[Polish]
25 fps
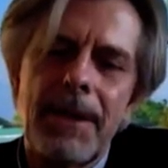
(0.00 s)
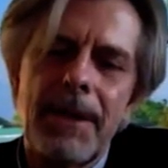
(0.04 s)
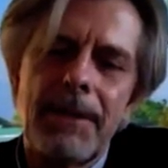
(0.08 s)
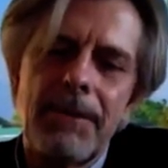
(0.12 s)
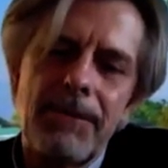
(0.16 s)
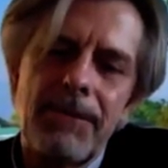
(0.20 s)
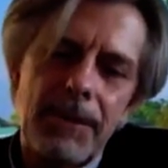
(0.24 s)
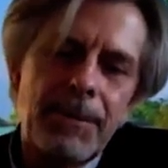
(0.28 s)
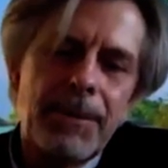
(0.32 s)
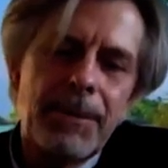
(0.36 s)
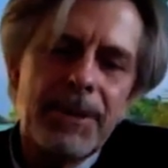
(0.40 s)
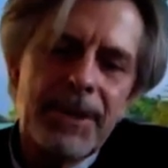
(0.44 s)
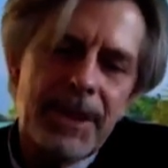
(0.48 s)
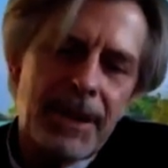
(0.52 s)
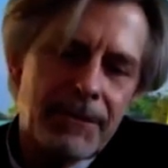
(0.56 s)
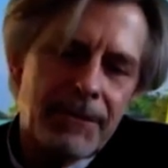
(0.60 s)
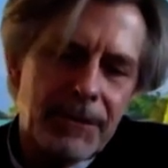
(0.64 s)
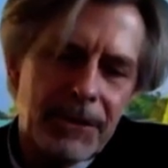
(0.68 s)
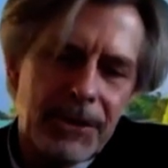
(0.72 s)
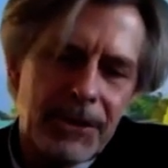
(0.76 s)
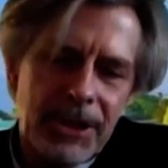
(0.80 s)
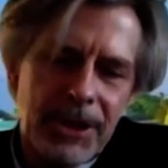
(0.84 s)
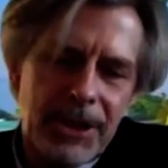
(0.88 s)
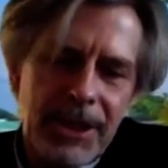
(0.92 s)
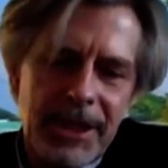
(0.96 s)
Wy
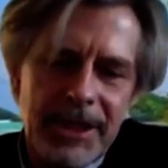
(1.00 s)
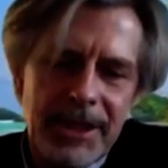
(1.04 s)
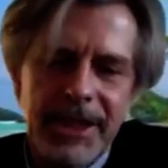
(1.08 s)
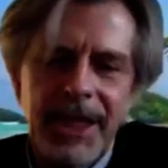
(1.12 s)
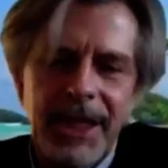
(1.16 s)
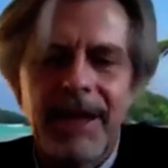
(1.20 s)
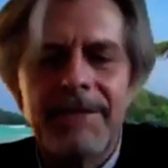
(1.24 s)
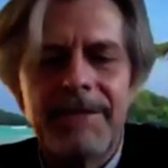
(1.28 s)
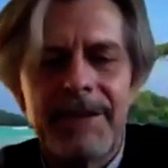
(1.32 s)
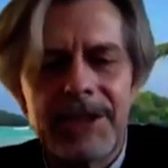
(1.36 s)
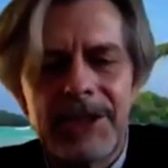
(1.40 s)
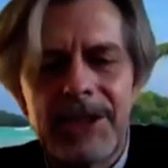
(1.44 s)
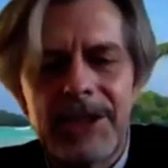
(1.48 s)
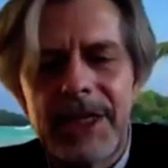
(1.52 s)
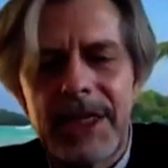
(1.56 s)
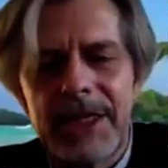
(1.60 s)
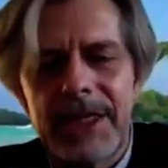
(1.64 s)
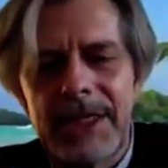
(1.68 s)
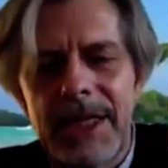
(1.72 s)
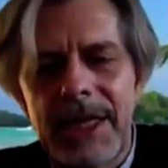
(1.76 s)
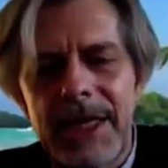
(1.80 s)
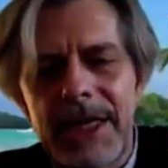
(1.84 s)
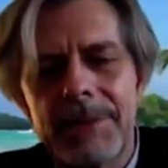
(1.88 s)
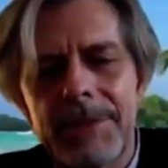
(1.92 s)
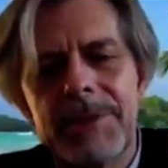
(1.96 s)
potraficie nadawać i tak
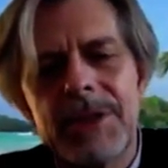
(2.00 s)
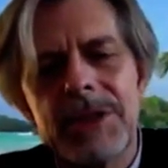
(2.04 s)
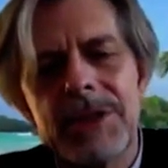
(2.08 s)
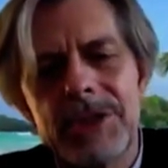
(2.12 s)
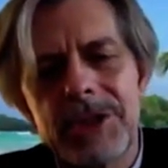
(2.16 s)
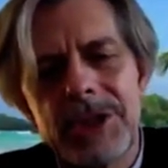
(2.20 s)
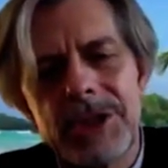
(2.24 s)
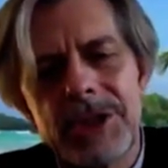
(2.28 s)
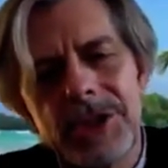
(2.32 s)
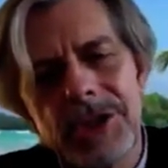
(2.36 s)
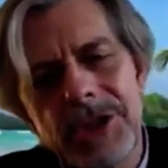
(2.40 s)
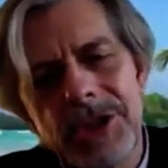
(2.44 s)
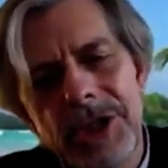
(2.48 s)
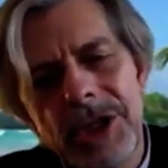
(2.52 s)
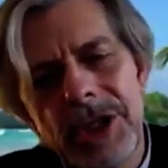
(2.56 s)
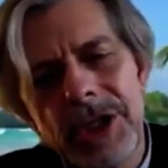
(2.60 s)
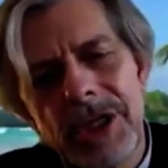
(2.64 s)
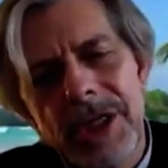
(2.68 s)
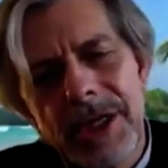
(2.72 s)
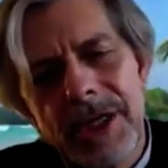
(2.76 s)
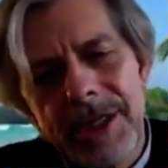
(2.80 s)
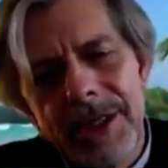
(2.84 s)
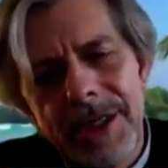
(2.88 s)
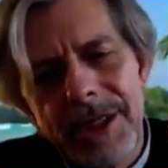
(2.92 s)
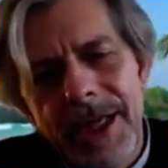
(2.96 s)
dalej. Mężczyźni
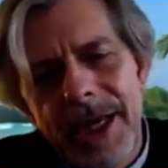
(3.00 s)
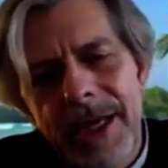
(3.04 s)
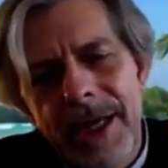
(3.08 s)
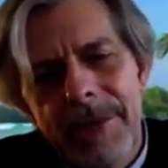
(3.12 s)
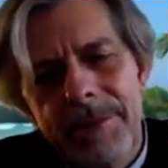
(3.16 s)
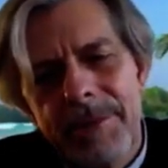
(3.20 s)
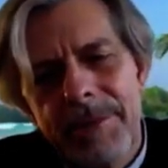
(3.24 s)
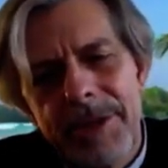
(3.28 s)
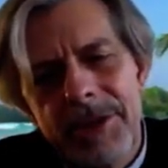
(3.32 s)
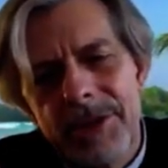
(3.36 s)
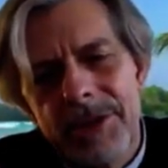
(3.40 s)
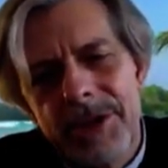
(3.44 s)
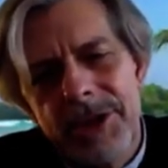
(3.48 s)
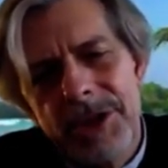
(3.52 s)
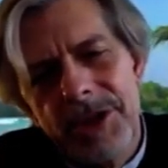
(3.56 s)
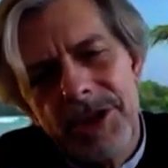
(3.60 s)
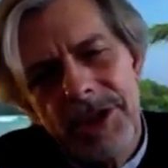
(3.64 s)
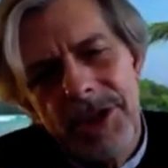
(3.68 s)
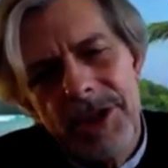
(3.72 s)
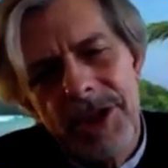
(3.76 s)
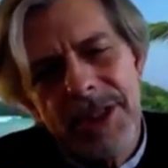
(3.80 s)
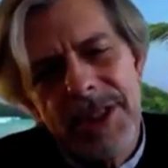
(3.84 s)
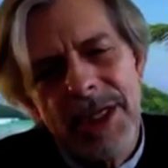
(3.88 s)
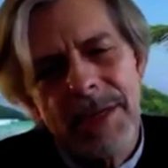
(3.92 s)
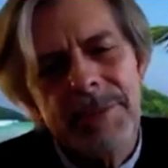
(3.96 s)
nie,
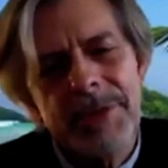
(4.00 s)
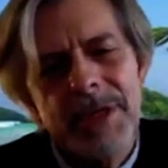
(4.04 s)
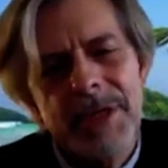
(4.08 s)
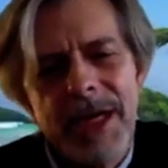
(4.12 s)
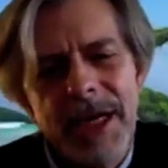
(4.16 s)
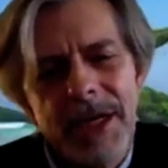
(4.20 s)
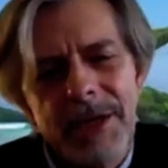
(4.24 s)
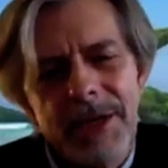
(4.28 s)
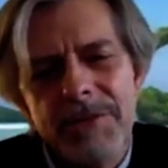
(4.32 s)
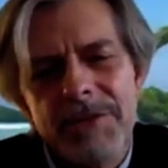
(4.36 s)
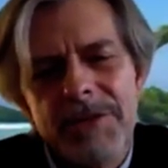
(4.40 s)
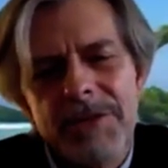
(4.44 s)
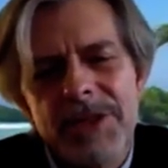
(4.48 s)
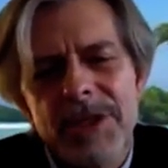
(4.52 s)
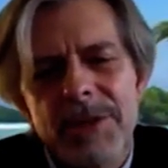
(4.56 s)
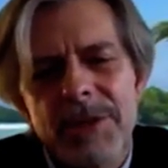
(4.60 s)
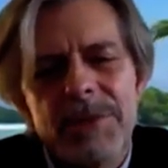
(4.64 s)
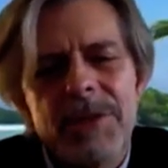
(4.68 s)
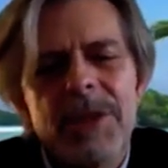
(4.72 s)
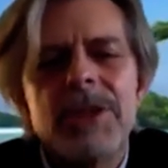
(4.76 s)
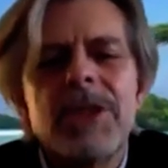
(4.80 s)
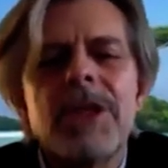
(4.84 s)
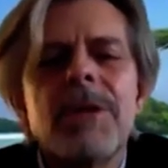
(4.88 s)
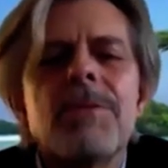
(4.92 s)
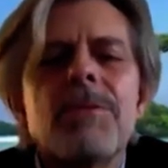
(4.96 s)
mężczyźni zamykają w
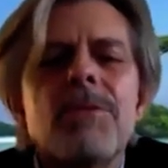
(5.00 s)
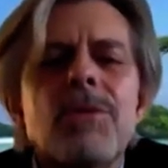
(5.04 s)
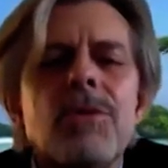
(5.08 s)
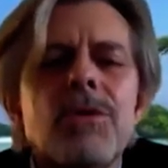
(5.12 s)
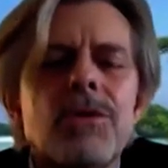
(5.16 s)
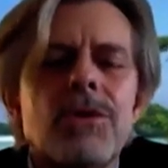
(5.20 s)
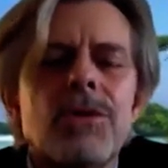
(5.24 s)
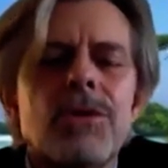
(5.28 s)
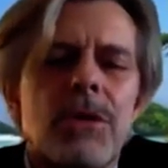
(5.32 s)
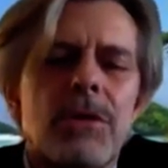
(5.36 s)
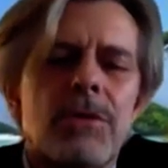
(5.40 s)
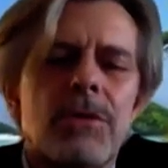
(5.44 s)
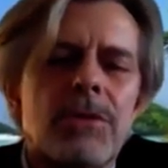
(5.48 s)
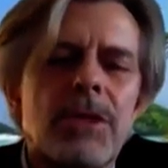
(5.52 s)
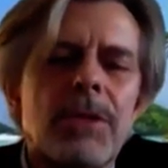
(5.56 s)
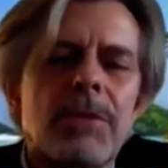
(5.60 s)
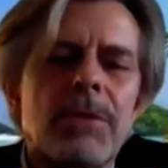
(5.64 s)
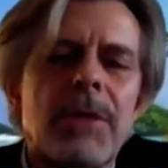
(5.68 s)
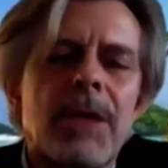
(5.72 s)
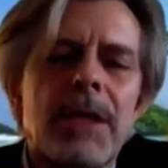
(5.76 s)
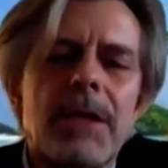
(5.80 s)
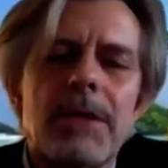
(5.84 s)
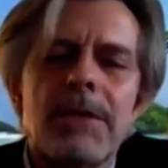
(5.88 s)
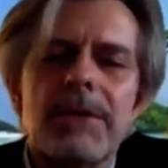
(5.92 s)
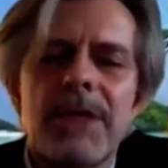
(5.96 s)
sobie, nie muszą, nie
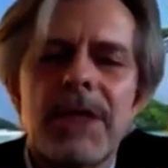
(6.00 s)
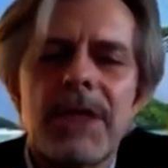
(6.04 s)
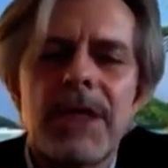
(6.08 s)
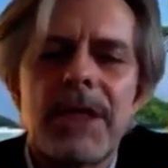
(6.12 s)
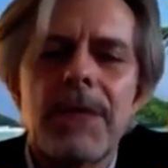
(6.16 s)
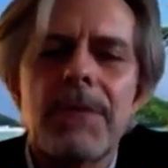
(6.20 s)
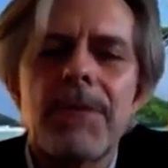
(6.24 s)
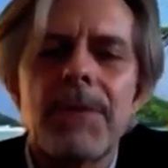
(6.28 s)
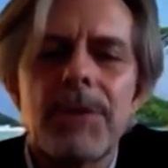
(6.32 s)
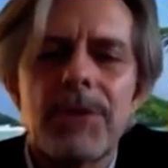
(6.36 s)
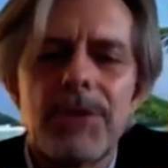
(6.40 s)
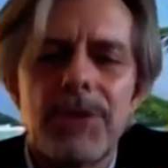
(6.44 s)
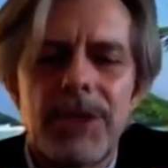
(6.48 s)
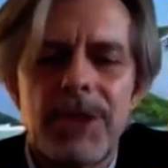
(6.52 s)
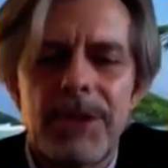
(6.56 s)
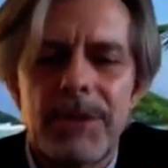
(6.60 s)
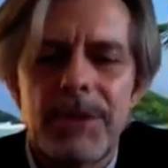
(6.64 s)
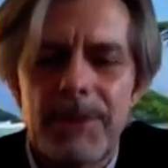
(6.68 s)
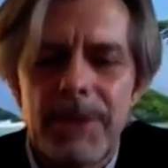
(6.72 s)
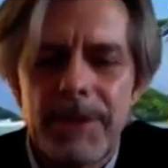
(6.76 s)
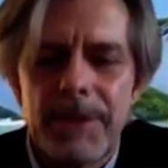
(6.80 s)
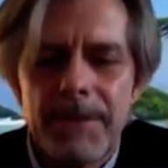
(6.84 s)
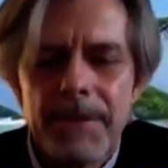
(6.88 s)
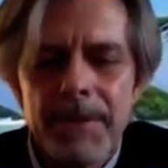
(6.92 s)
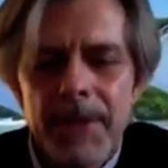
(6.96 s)
mają takiej
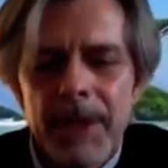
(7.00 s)
potrzeby.